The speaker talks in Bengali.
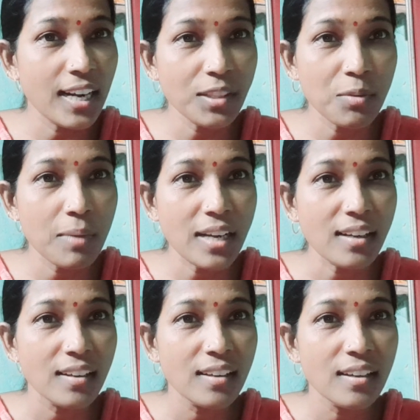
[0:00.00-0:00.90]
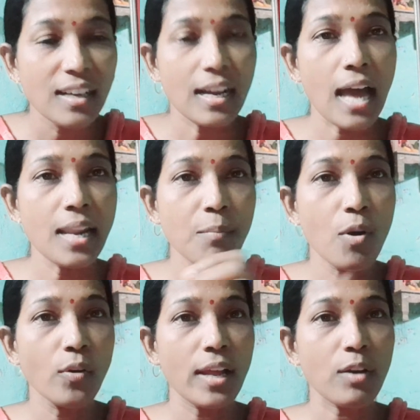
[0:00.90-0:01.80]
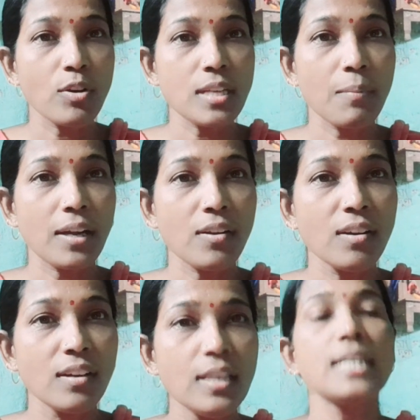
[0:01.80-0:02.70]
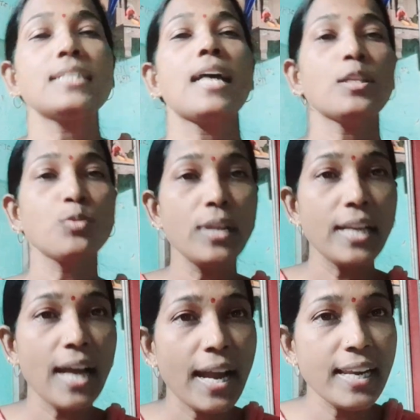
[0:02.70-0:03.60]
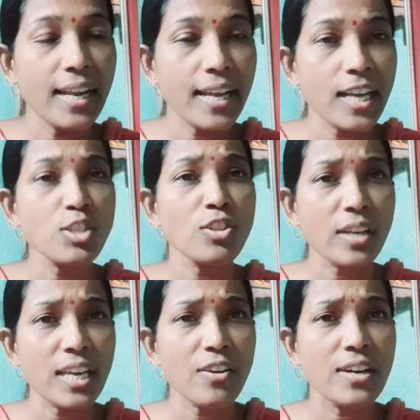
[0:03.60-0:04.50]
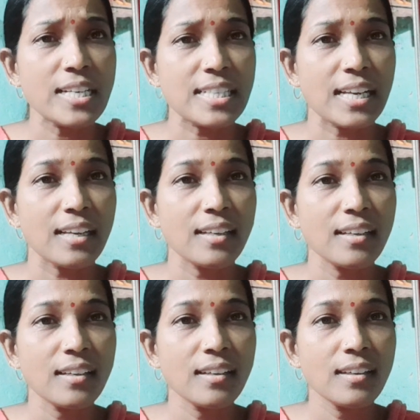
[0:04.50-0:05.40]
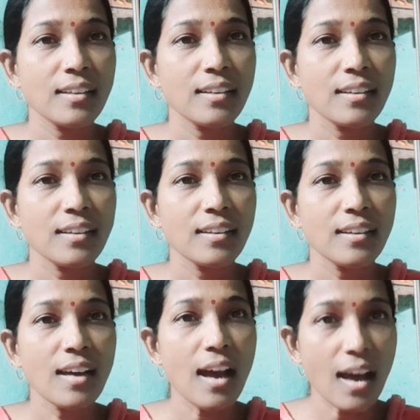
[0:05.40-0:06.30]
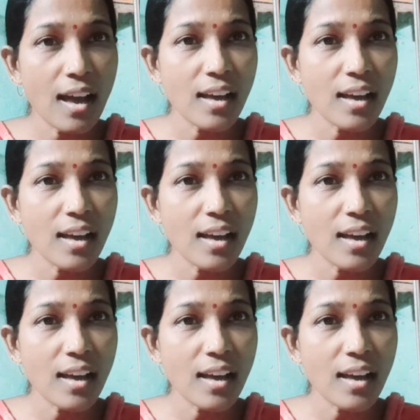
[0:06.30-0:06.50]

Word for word: না তোমার খালি মৌরে খোসা মারো শাশুড়িরে আইনিয়া রেখেছো তো কি হয়েছে হ্যাঁ